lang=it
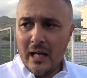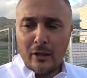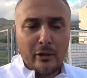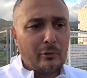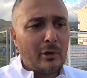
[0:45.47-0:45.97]

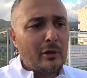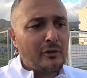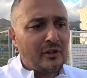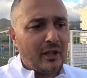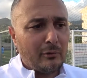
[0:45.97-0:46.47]
La lingua
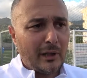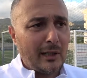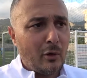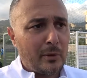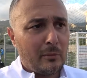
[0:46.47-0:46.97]
grossa è una
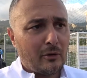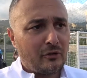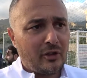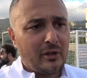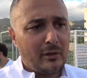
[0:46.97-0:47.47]

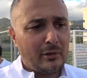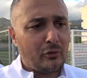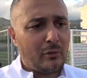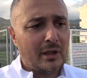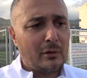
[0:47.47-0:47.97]
neopromossa, è una
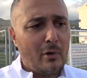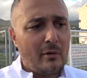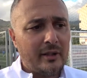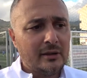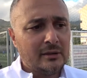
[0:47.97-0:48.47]
squadra
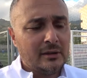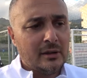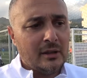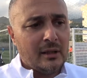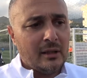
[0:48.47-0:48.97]
nuova,
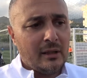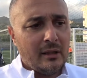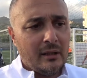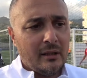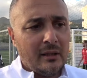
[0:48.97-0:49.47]

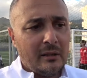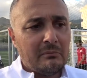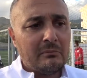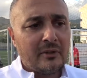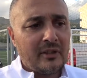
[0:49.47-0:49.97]
e
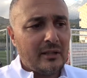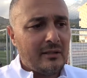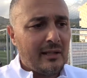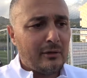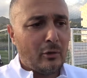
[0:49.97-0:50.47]
ehm, sta
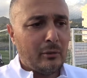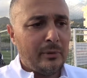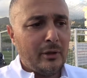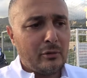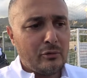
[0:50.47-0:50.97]
iniziando col
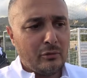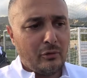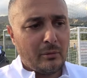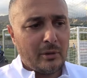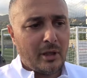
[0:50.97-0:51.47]
piglio
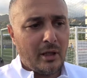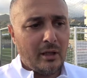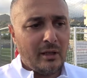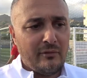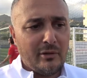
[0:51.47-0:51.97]
giusto
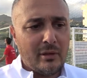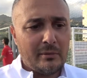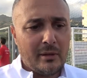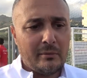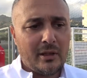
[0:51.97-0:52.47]
perché ha vinto la
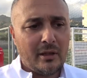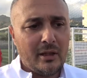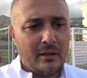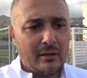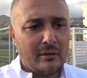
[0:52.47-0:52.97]
prima
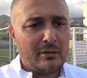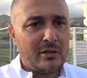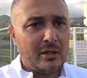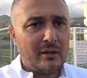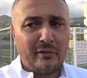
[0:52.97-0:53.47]
partita,
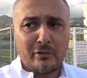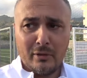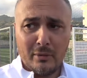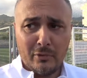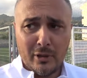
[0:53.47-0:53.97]
oggi ha fatto
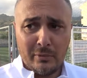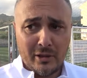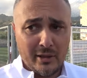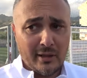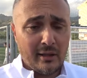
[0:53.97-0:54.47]
una buona
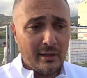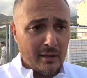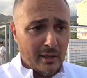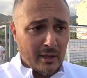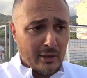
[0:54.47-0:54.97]
partita
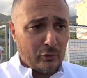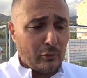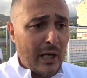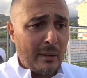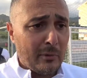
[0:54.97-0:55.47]

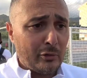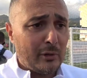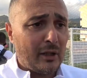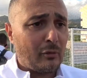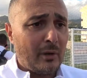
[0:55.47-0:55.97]
sul campo di
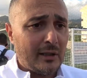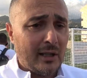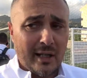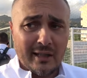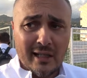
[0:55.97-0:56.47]
una
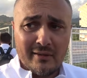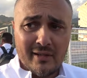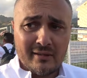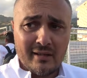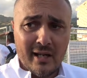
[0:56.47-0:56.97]
squadra che è da
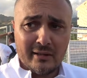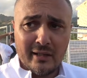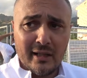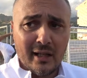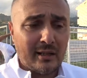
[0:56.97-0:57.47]
diversi anni
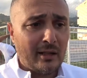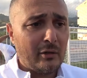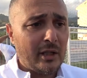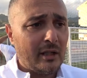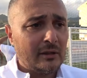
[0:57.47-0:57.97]
nella
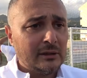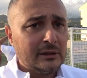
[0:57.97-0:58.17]
categoria